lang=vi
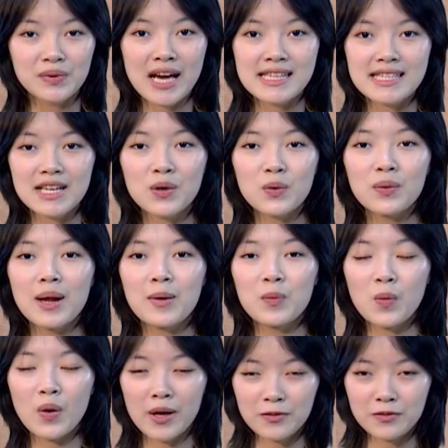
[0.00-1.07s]
ta sẽ cùng làm
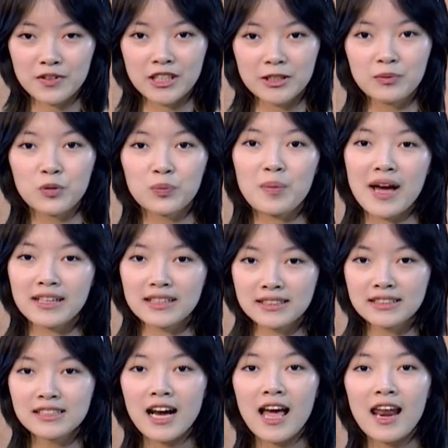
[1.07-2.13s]
quen với một bạn nữ